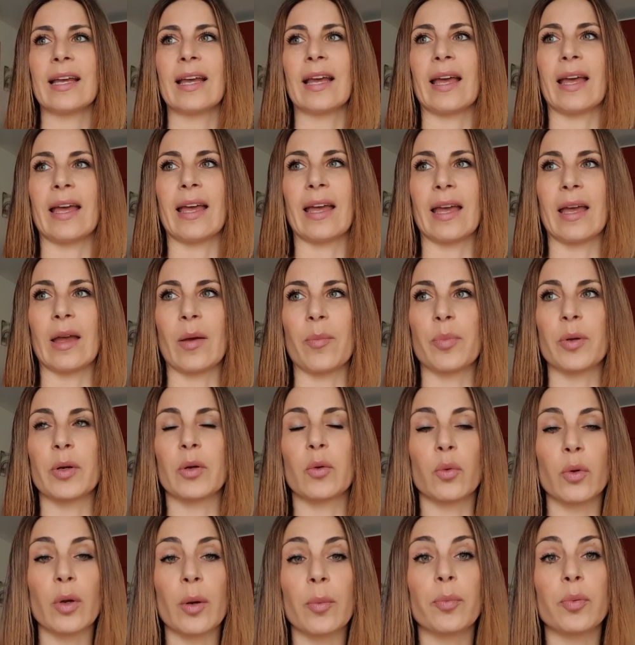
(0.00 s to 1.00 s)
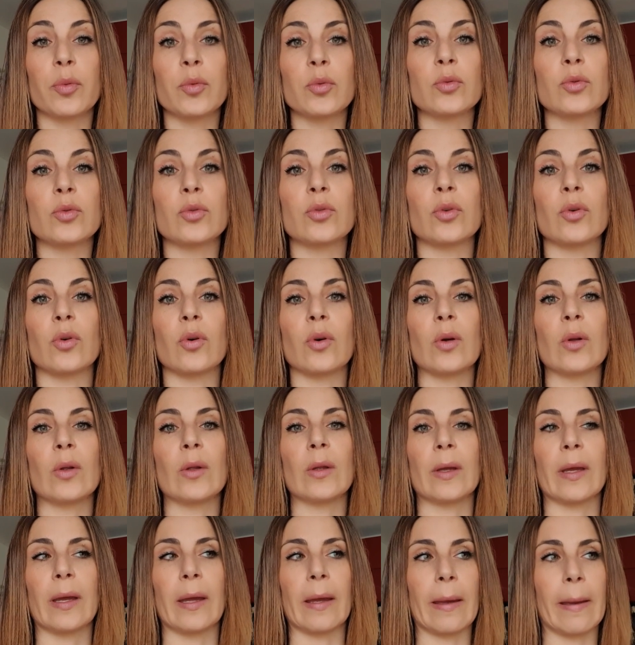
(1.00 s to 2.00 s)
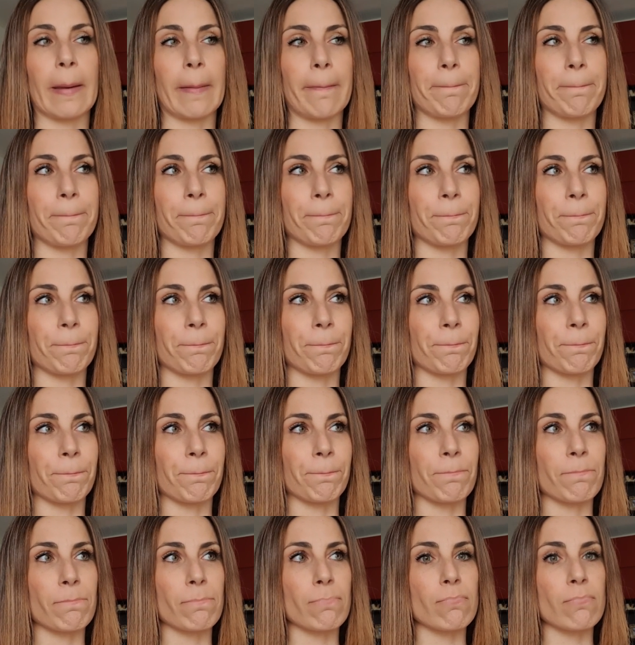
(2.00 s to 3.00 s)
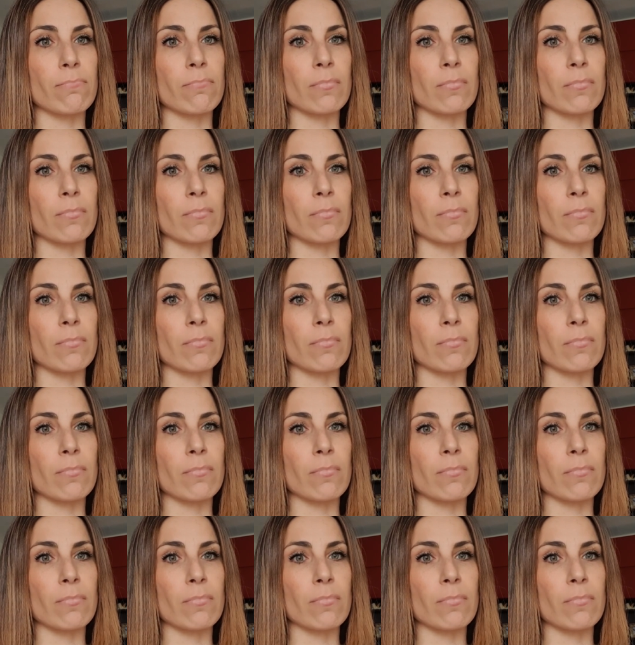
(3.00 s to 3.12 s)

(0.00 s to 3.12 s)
Eh, per cui appunto... Ehm,